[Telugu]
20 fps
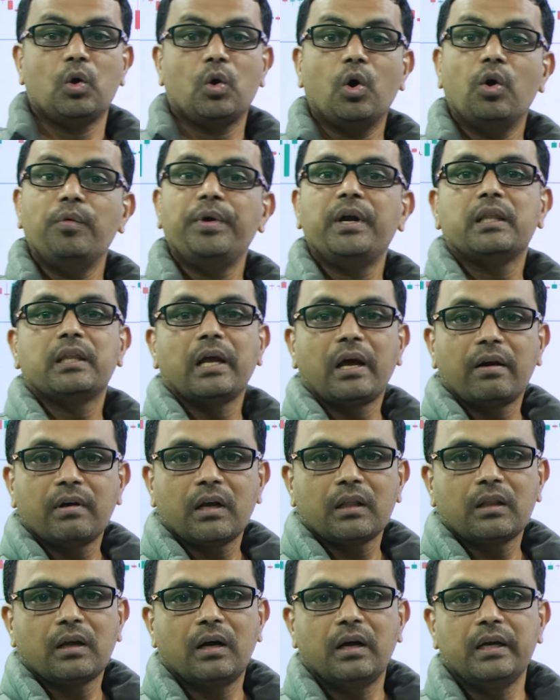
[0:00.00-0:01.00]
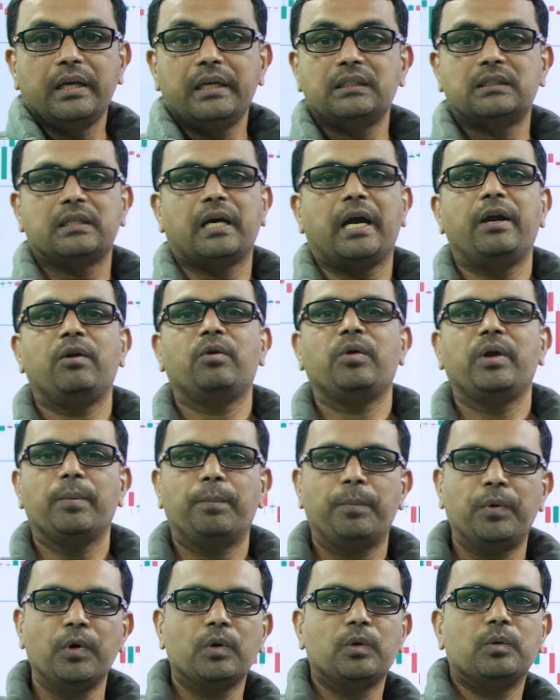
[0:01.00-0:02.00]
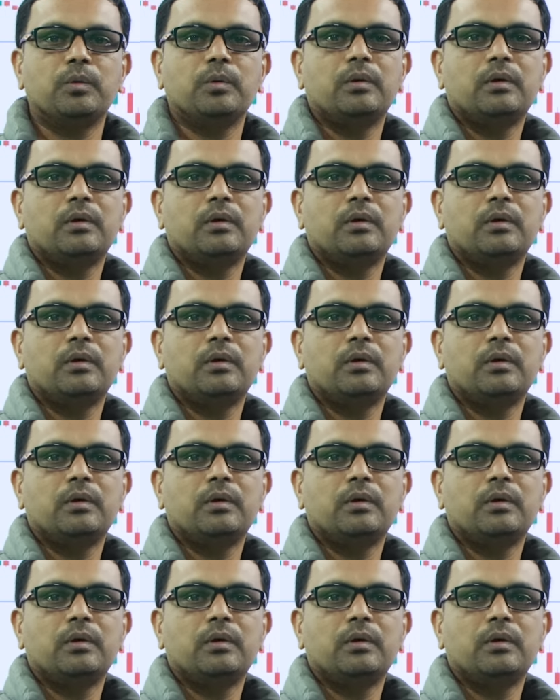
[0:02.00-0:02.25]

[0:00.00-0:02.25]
కోవిడ్ తర్వాత ఈ స్థాయిలో ఎప్పుడు